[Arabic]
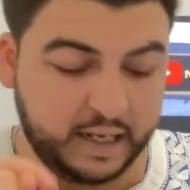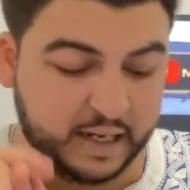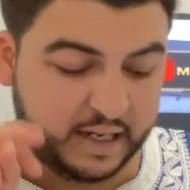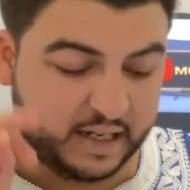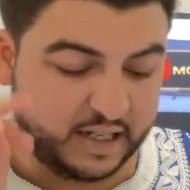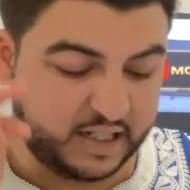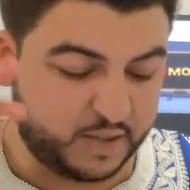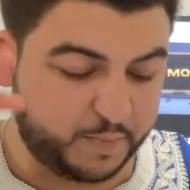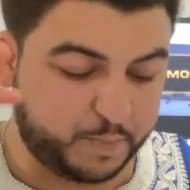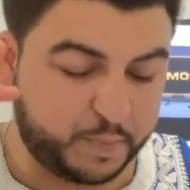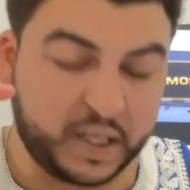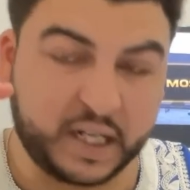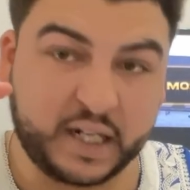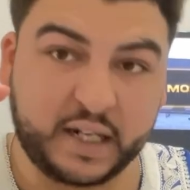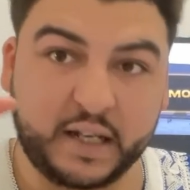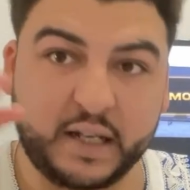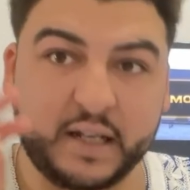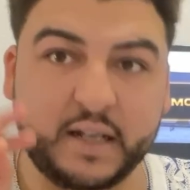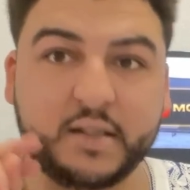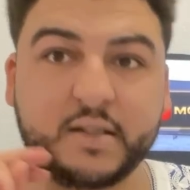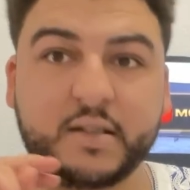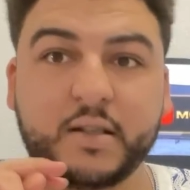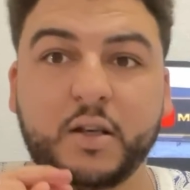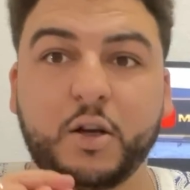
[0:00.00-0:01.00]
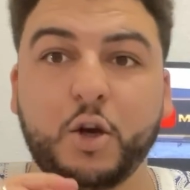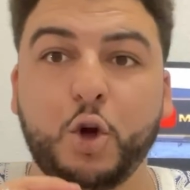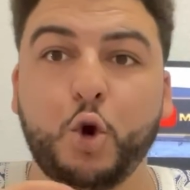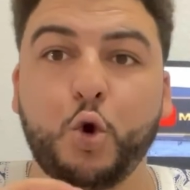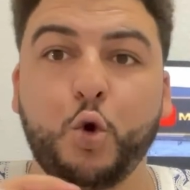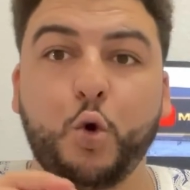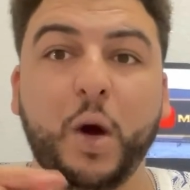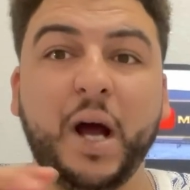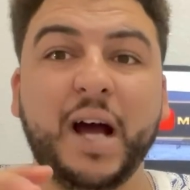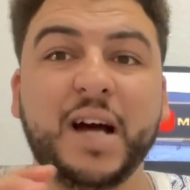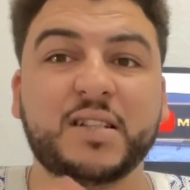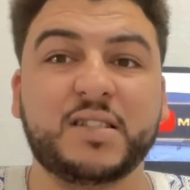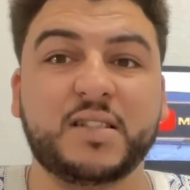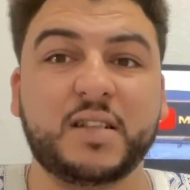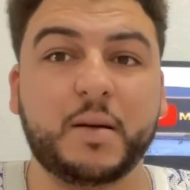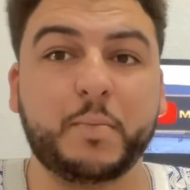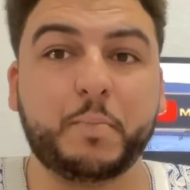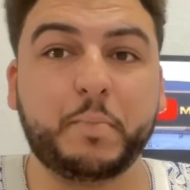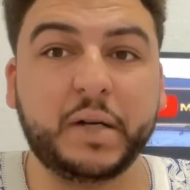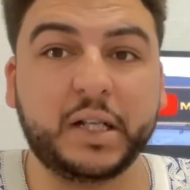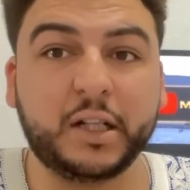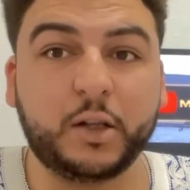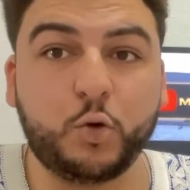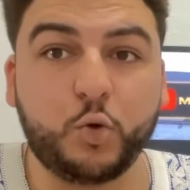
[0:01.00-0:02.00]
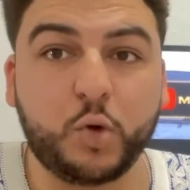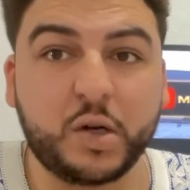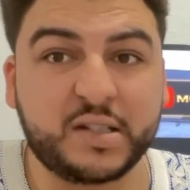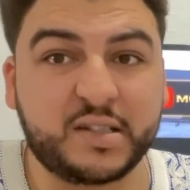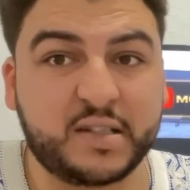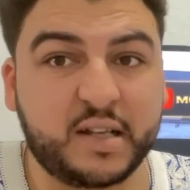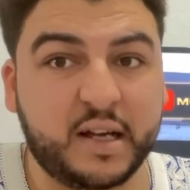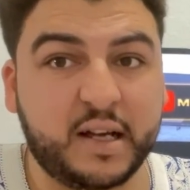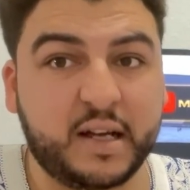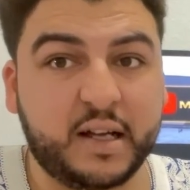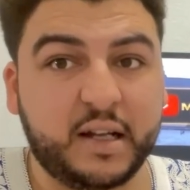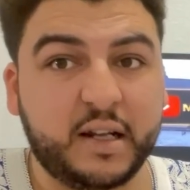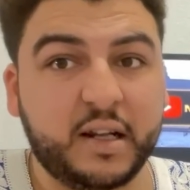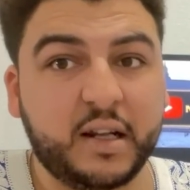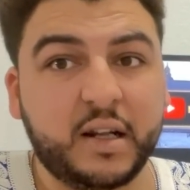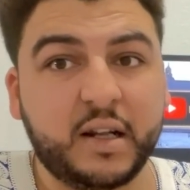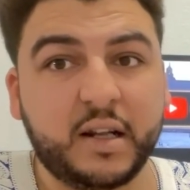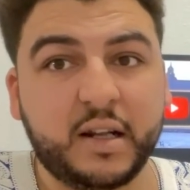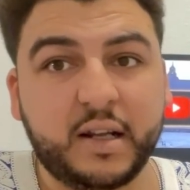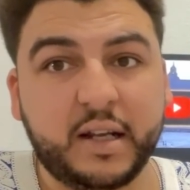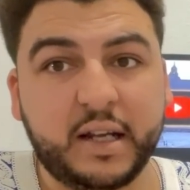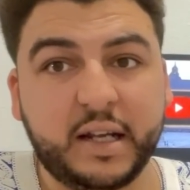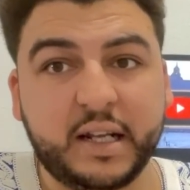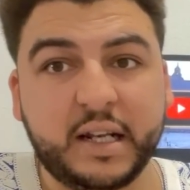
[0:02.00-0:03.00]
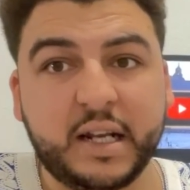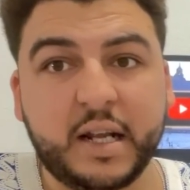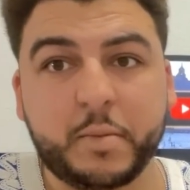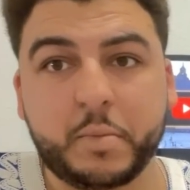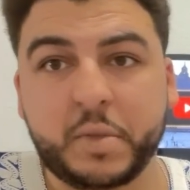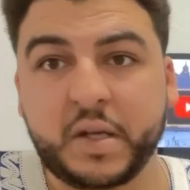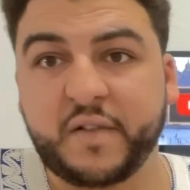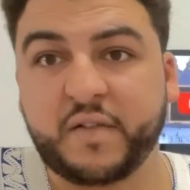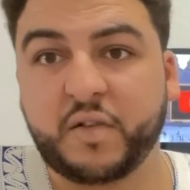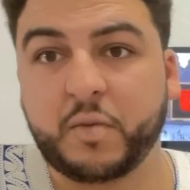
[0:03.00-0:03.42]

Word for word: اسبانيات وحسب بعض الوسائل الاعلاميه في